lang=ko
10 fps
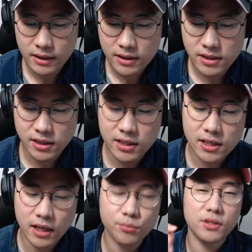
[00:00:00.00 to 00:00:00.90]
진짜
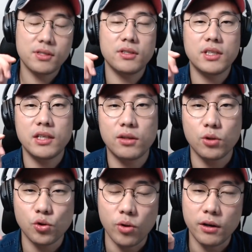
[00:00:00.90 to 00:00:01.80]
직장인분들이 쓰시기에 더
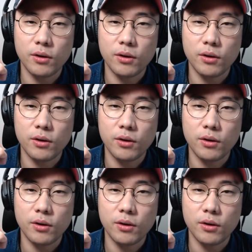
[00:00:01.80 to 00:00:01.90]
좋아요.